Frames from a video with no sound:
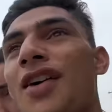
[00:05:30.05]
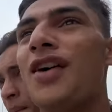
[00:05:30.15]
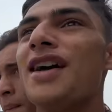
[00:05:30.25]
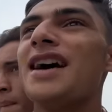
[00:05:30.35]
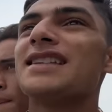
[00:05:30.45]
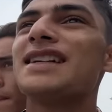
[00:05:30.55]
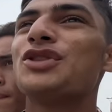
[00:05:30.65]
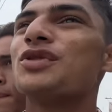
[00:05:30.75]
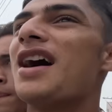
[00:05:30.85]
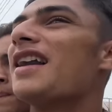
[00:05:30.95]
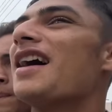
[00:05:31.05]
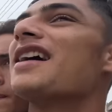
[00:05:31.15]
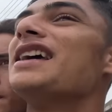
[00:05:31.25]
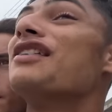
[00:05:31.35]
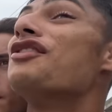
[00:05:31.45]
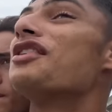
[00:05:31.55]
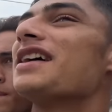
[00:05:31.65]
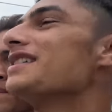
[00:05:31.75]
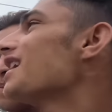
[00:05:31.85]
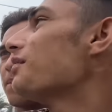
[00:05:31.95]
भाई ना सिर्फ दुकान आ गई है वो
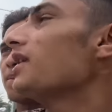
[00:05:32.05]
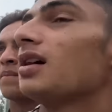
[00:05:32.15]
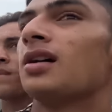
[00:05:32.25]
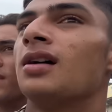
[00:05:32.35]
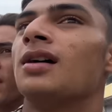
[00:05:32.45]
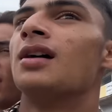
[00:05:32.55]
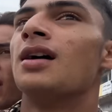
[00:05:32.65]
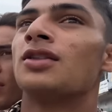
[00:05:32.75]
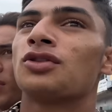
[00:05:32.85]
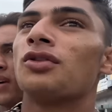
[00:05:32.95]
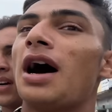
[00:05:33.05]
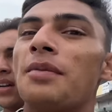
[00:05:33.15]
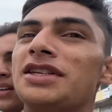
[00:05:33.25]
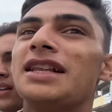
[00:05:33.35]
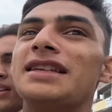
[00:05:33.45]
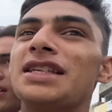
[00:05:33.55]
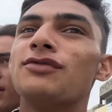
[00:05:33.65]
रही साहब अभी जल्दी से